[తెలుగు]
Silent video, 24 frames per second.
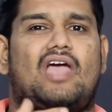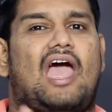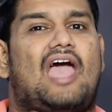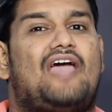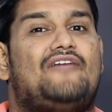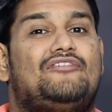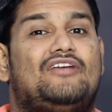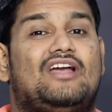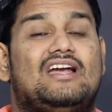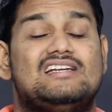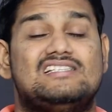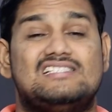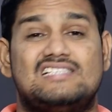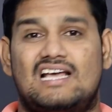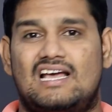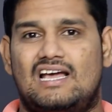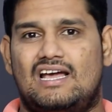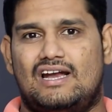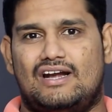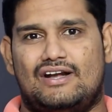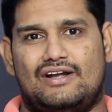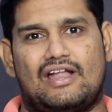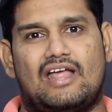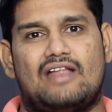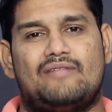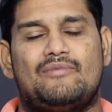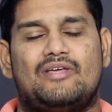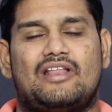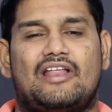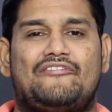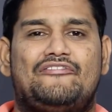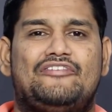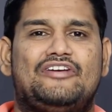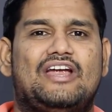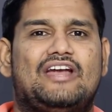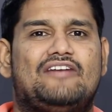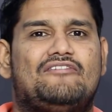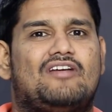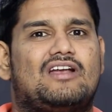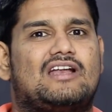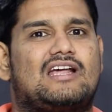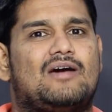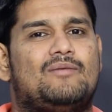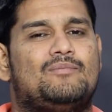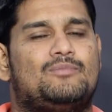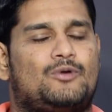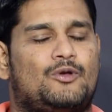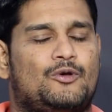హాయ్ ఫ్రెండ్స్ నేను మీ రఫీ అండ్
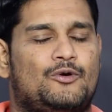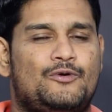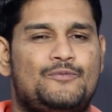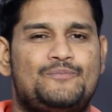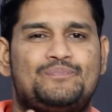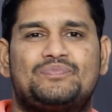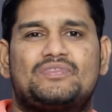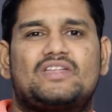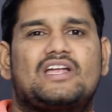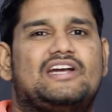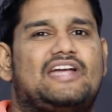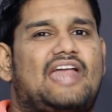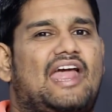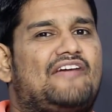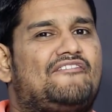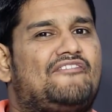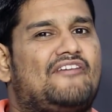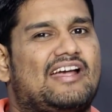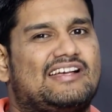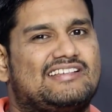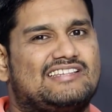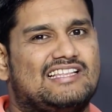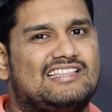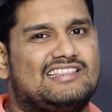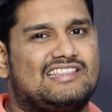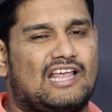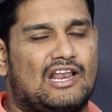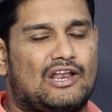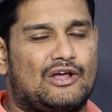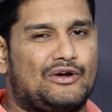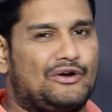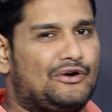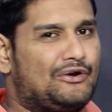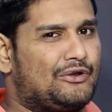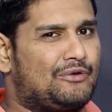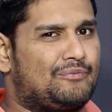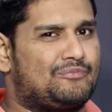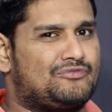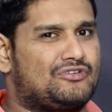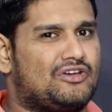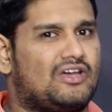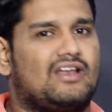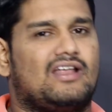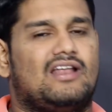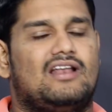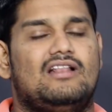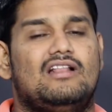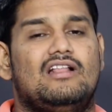వెల్కమ్ టు టెక్ ఫ్యాక్స్ అండ్ తెలుగు యూట్యూబ్
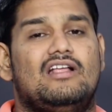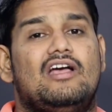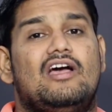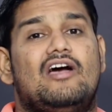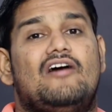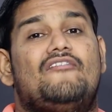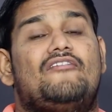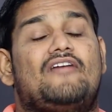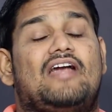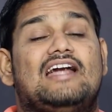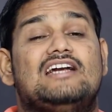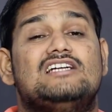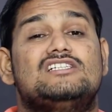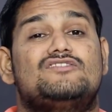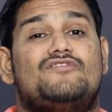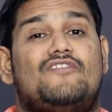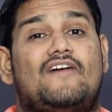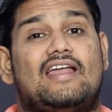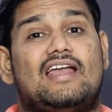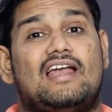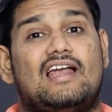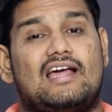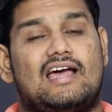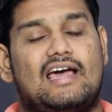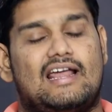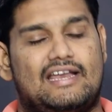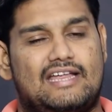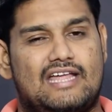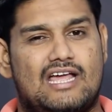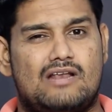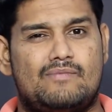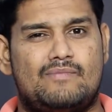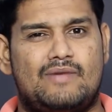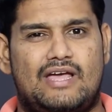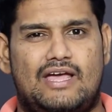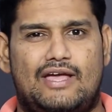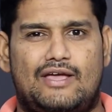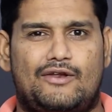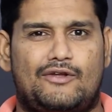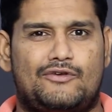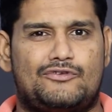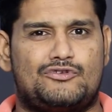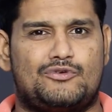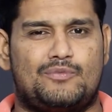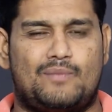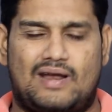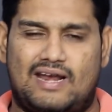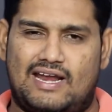ఛానల్ ఫ్రెండ్స్ ఫైనల్గా రియల్మీ
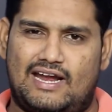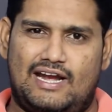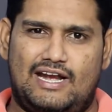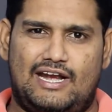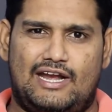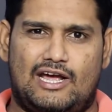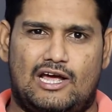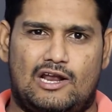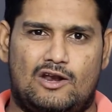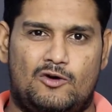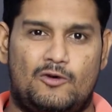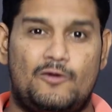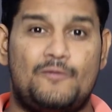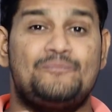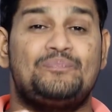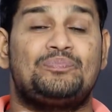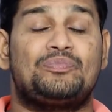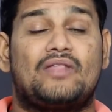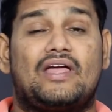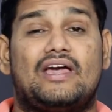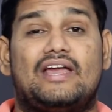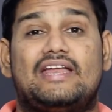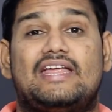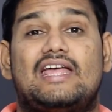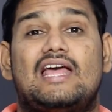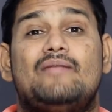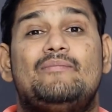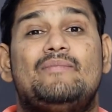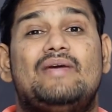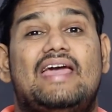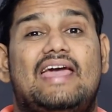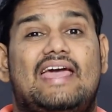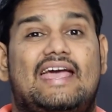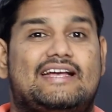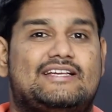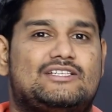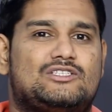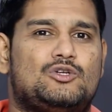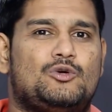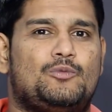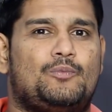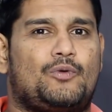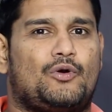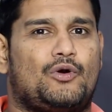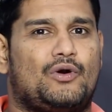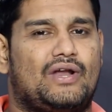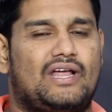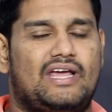ఈరోజు మన ఇండియాలో రియల్మీ ఎక్స్ టూ
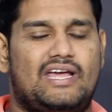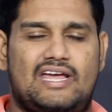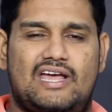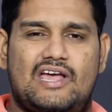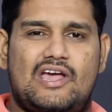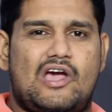ప్రోని